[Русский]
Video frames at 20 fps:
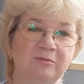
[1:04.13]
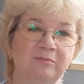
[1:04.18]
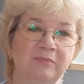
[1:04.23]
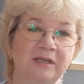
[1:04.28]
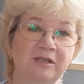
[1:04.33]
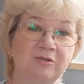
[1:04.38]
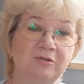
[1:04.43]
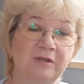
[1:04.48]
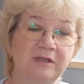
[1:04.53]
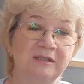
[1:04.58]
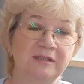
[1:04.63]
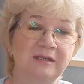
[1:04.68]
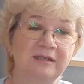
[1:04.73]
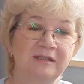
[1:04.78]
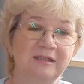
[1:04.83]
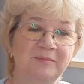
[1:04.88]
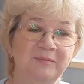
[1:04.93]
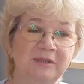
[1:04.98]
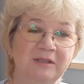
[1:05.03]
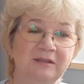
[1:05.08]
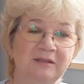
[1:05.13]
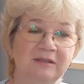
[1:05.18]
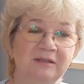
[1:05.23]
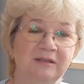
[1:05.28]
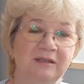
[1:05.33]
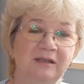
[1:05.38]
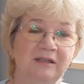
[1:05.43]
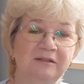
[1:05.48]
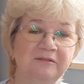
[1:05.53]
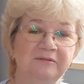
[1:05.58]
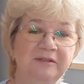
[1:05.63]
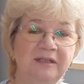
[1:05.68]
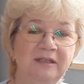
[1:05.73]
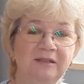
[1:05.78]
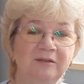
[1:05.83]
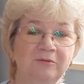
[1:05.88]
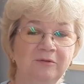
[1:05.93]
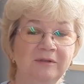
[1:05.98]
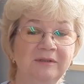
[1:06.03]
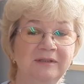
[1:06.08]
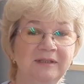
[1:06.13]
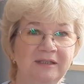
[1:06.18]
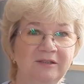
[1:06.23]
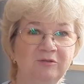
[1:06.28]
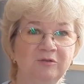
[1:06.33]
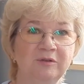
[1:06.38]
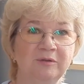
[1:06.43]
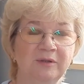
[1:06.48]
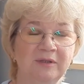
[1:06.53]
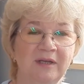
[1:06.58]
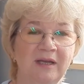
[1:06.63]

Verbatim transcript: большой ассортимент халвы, но она вот